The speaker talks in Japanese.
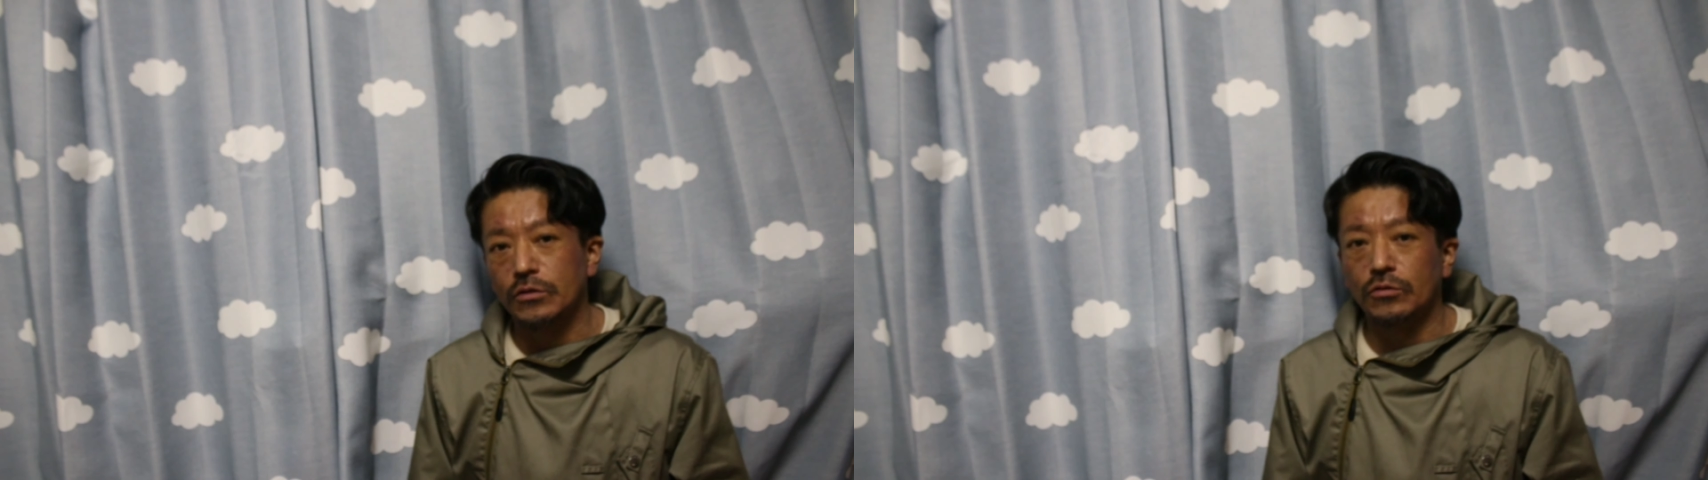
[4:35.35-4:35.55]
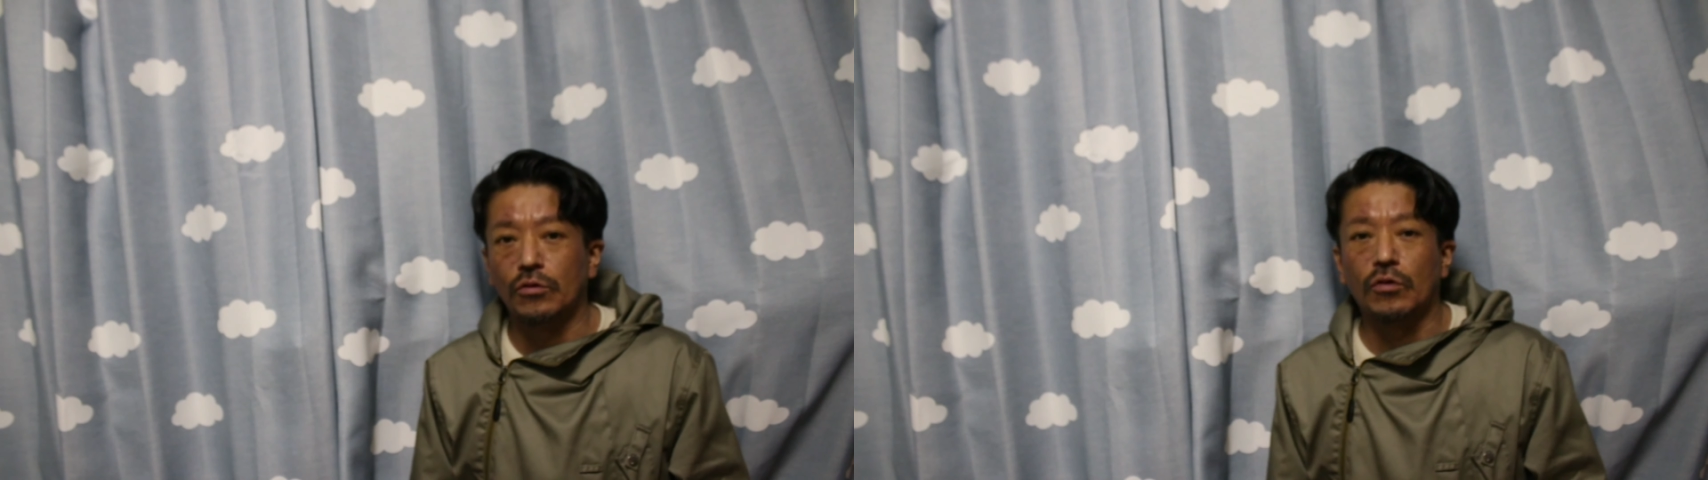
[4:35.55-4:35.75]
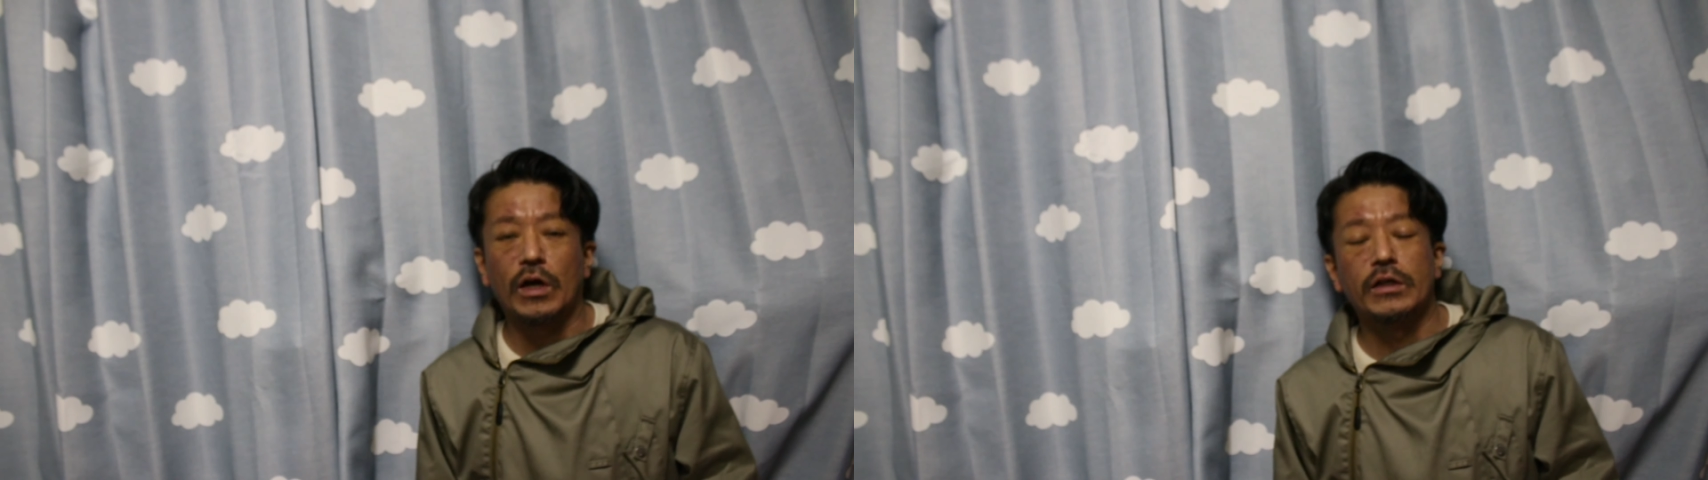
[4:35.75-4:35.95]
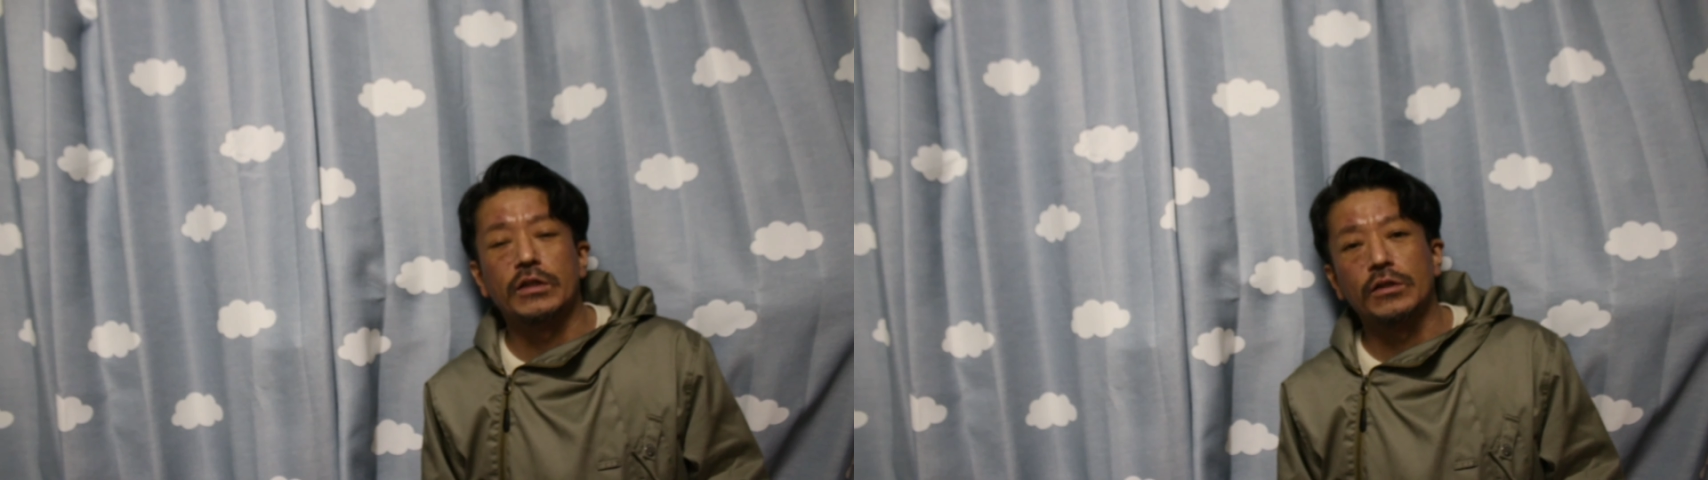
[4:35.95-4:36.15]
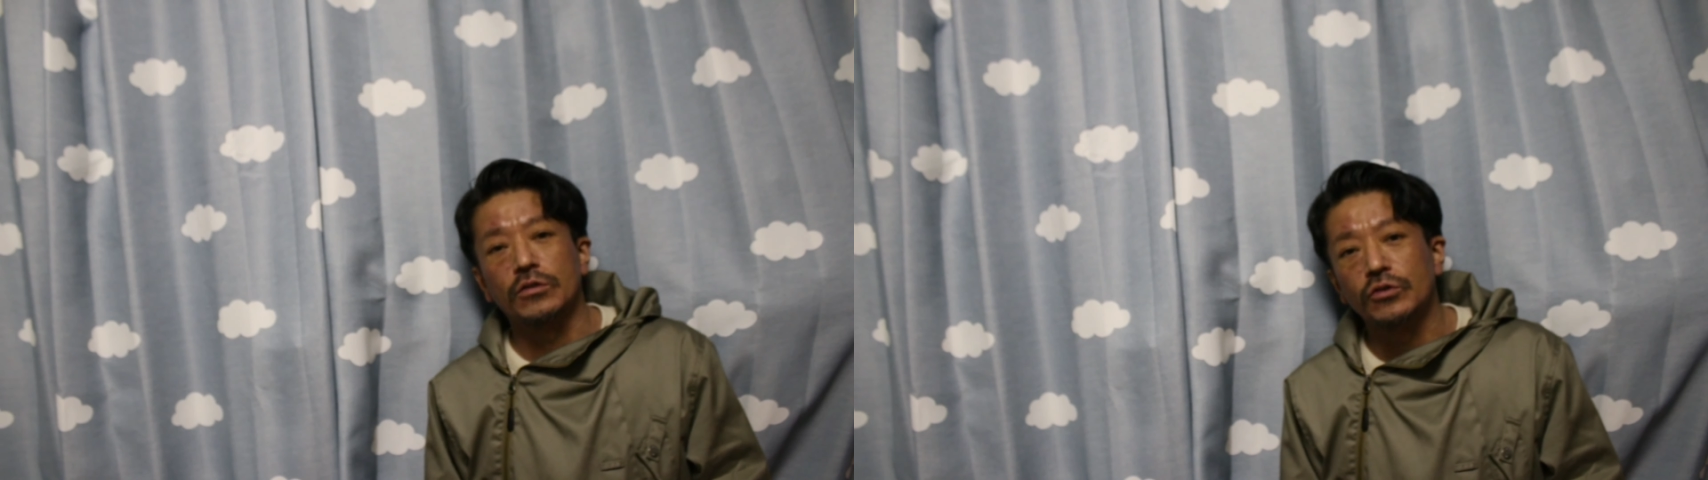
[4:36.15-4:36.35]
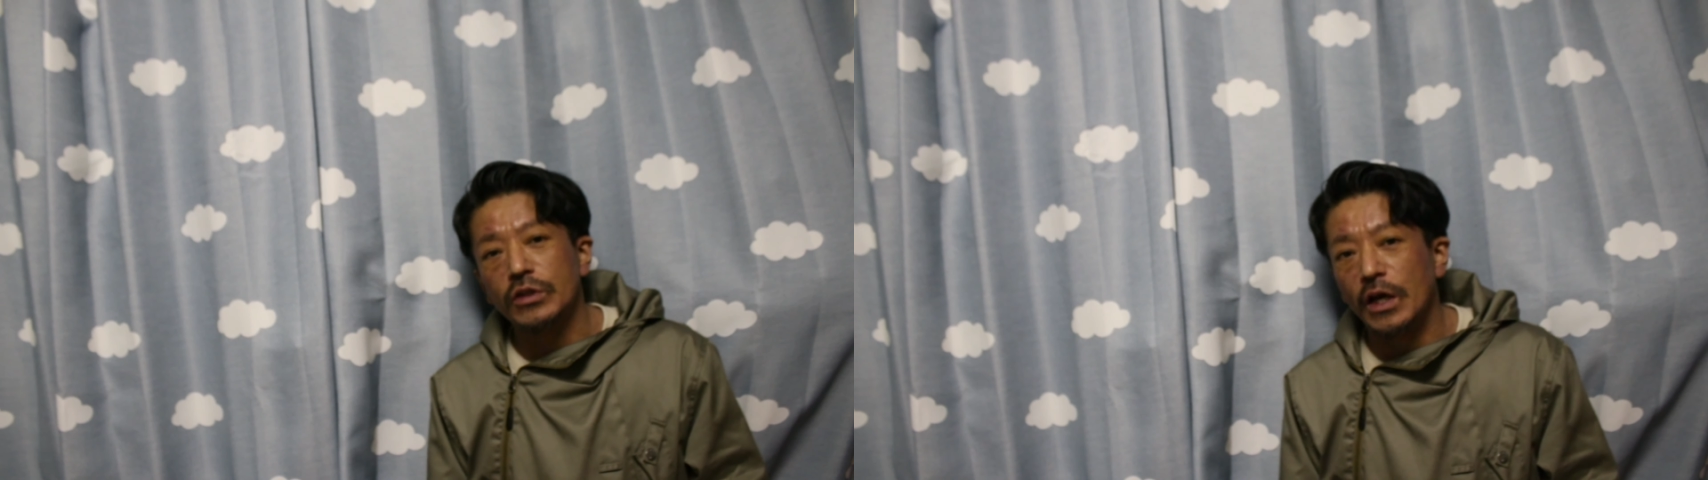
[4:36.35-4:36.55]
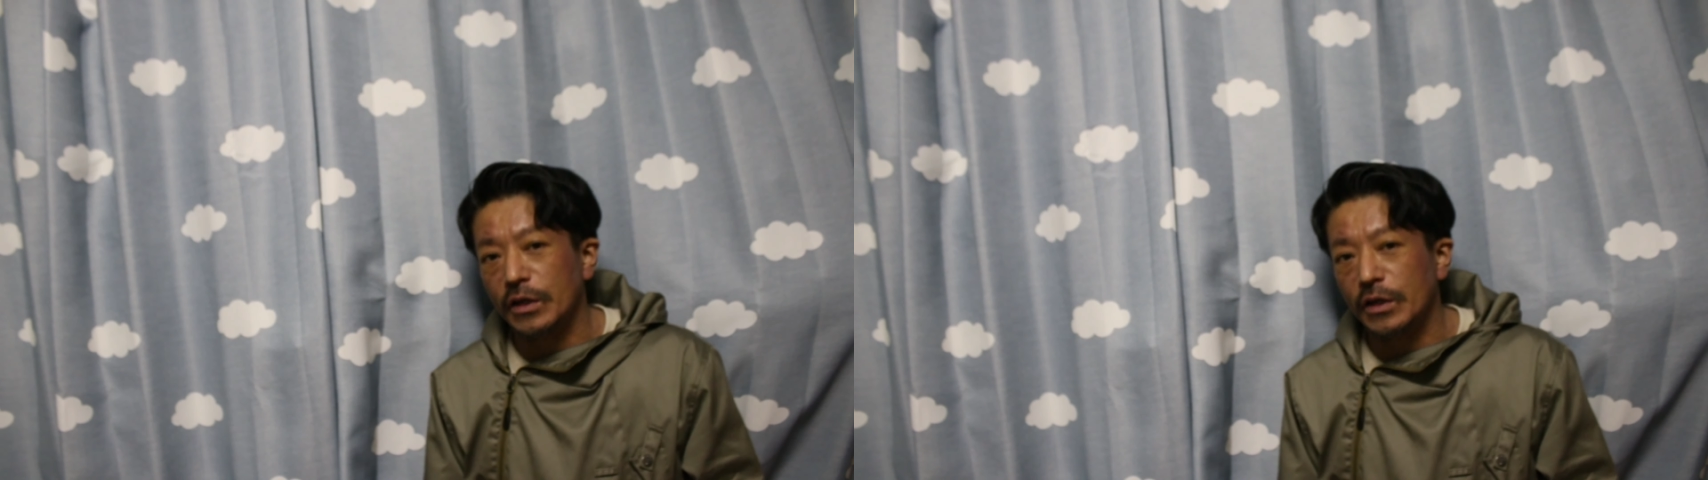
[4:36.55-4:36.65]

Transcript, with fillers: ちょっと解説した